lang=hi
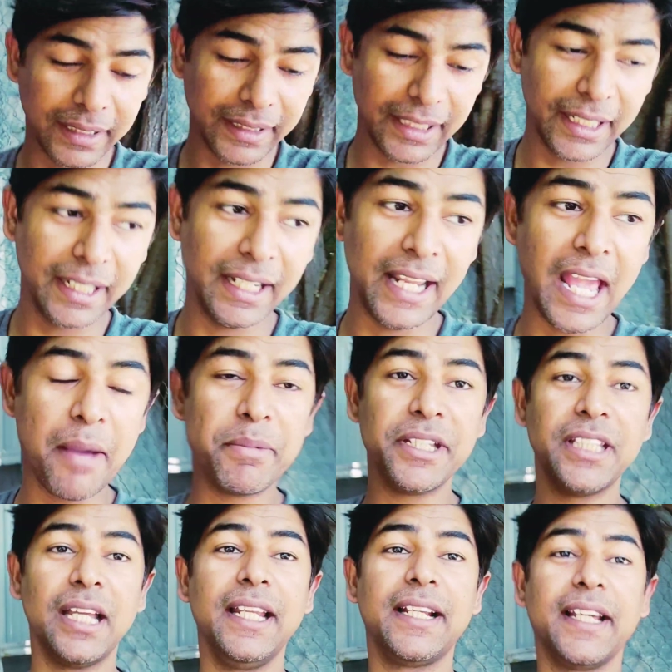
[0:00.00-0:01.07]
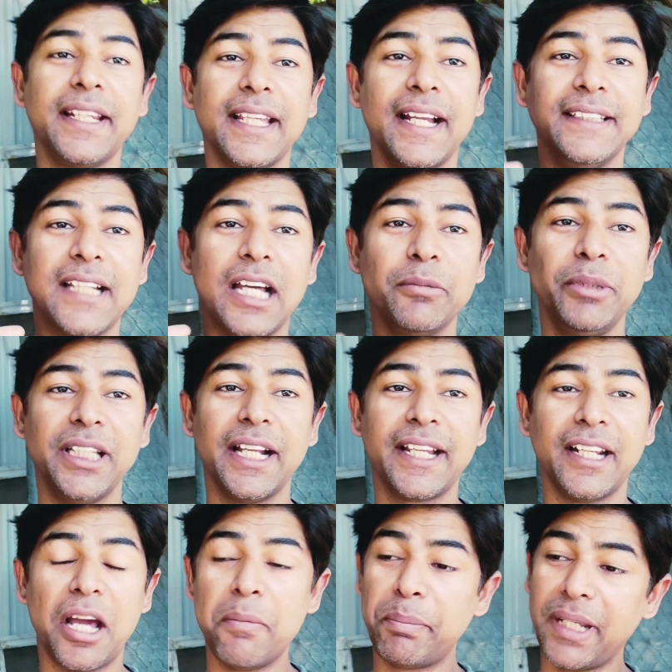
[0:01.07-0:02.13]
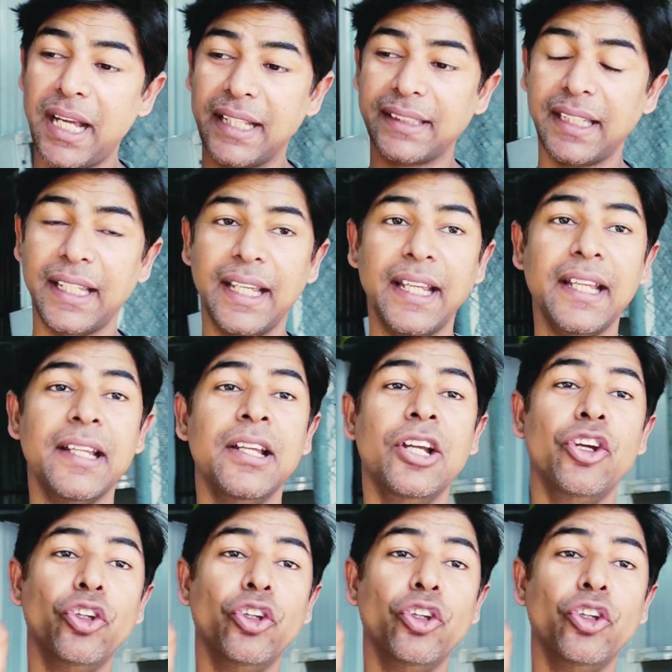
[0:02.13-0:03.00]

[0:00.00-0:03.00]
करके नया वीज़ा लेकर के आज़ाद वीज़ा के नाम पे आते हैं